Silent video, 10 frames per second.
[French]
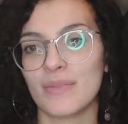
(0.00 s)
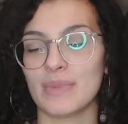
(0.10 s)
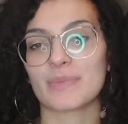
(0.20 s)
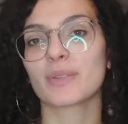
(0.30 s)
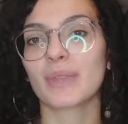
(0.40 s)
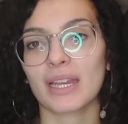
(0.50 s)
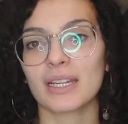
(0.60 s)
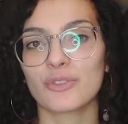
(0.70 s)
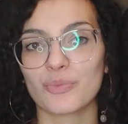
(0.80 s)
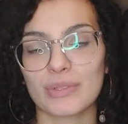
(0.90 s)
Mais il me semble qu'elle est
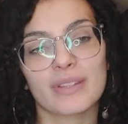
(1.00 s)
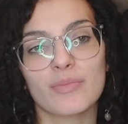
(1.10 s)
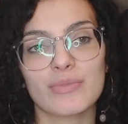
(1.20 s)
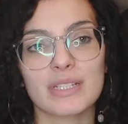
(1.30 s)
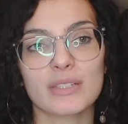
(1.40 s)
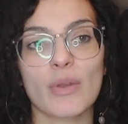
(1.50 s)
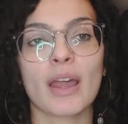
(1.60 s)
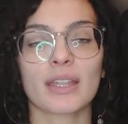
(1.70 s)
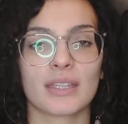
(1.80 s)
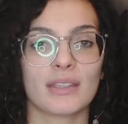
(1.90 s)
là depuis le début de
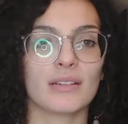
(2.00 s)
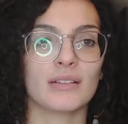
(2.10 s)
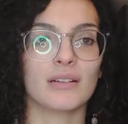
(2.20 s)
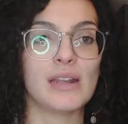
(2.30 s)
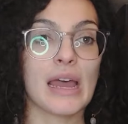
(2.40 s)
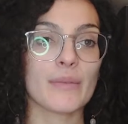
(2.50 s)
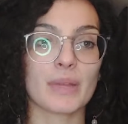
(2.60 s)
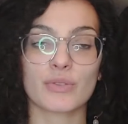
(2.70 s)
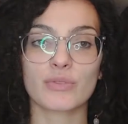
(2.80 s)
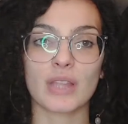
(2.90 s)
l'histoire et euh, là
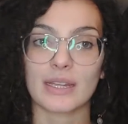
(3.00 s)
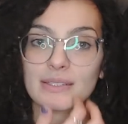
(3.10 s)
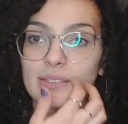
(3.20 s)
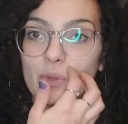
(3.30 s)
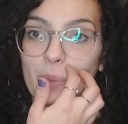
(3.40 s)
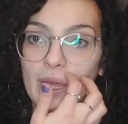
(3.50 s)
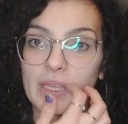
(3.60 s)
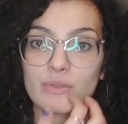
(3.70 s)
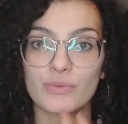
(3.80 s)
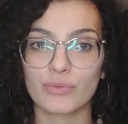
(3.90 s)
bah juste elle n'existe pas
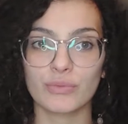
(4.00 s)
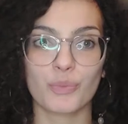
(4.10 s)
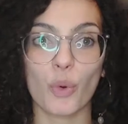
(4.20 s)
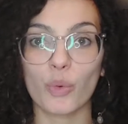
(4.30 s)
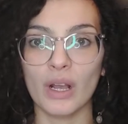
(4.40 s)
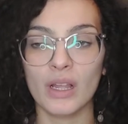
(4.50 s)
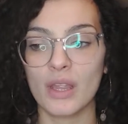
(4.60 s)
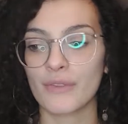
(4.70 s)
et du coup pourquoi